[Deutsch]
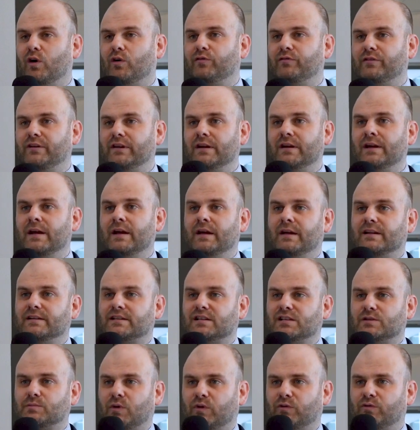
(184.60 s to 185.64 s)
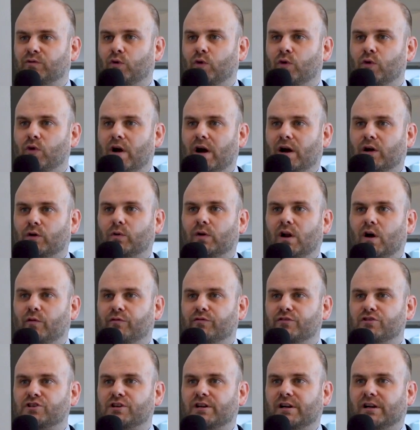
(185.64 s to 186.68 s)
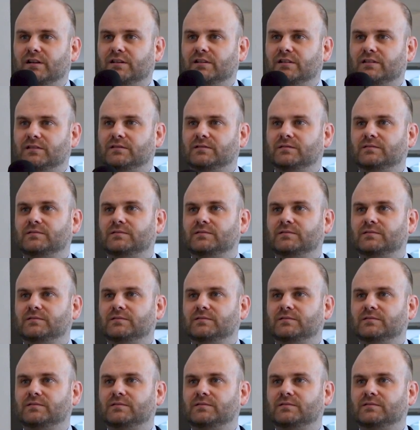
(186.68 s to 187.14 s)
auch. Wie ist das Portfolio aktuell aufgestellt?